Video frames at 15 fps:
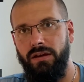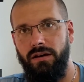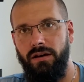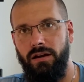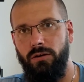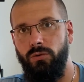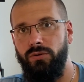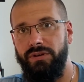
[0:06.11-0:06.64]

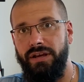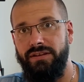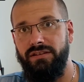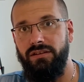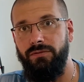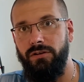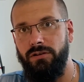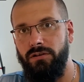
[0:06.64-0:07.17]
hallo und
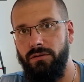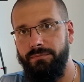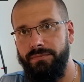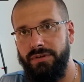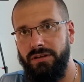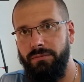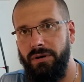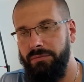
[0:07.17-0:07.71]
herzlich willkommen
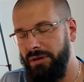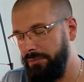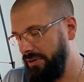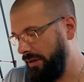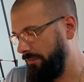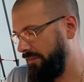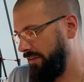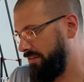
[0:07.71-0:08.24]
hier bei mir im
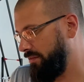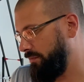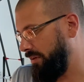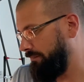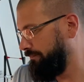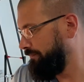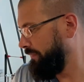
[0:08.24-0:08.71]
Dampferzimmer.